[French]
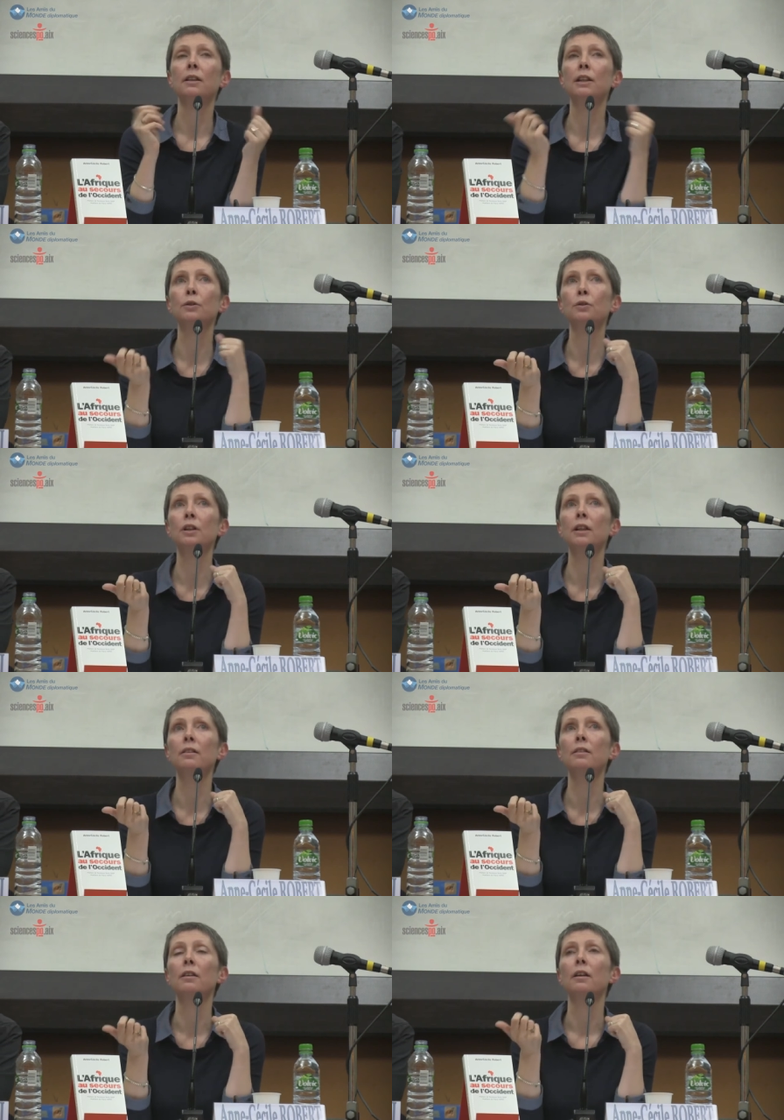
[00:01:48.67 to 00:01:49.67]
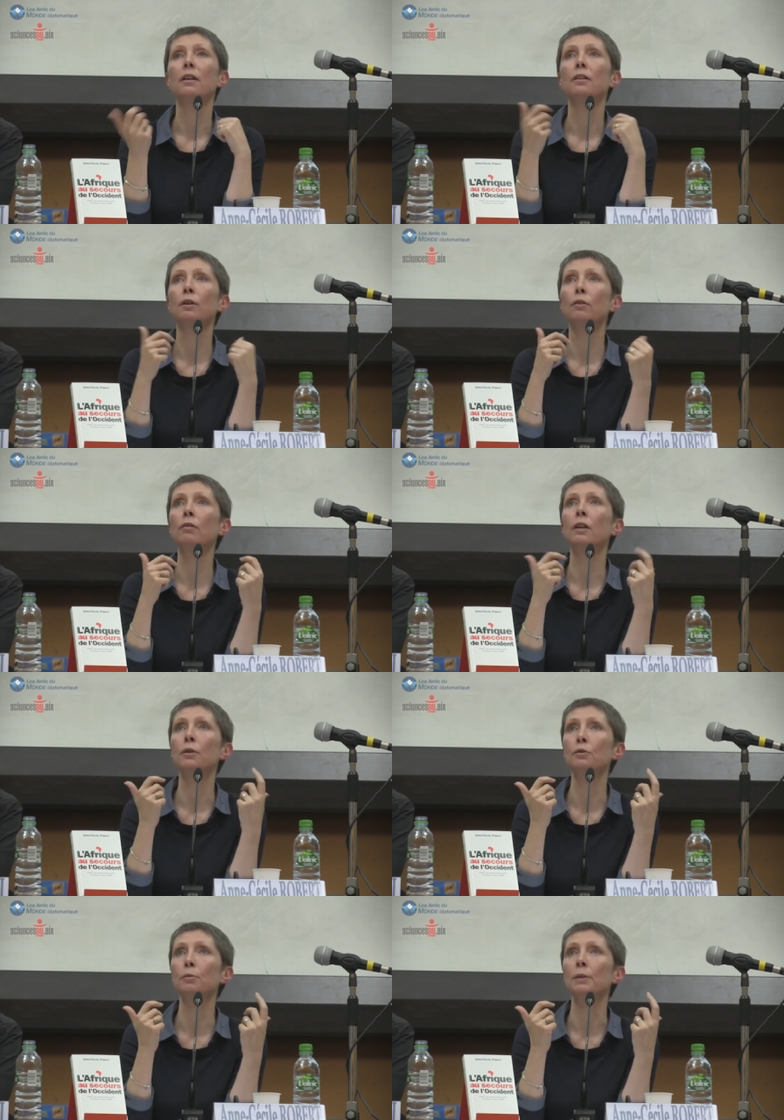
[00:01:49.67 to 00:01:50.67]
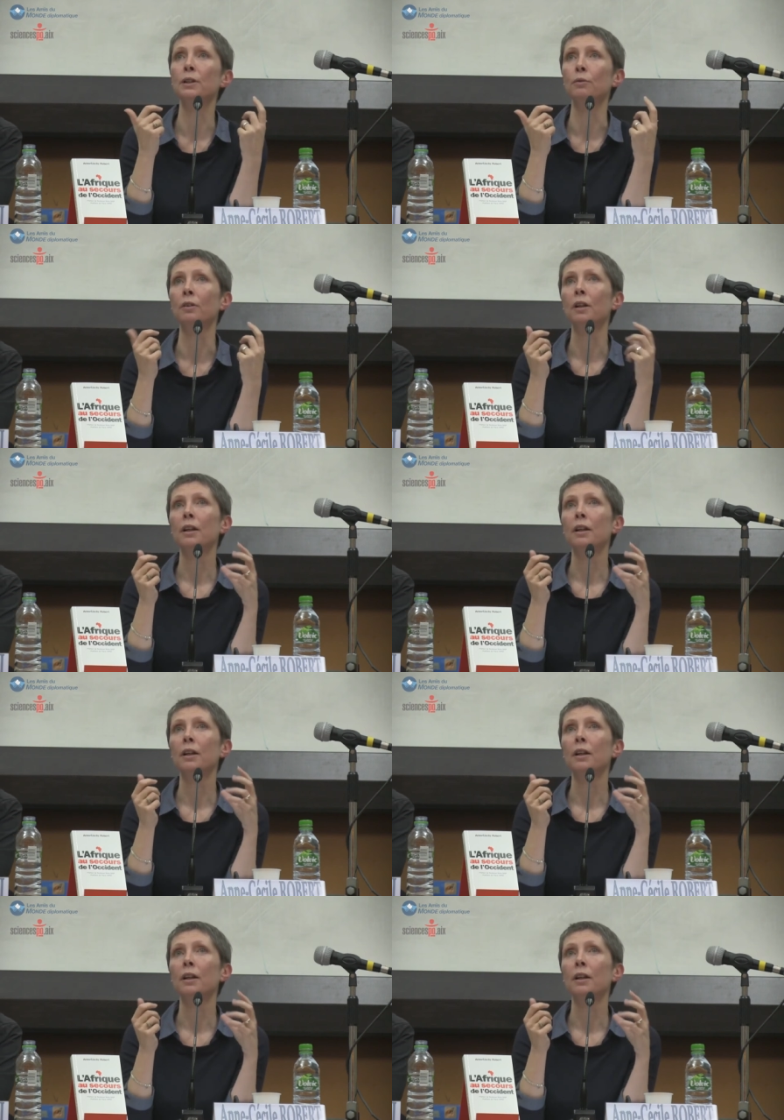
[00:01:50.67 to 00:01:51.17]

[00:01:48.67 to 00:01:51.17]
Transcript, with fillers: qui se jette dans la consommation.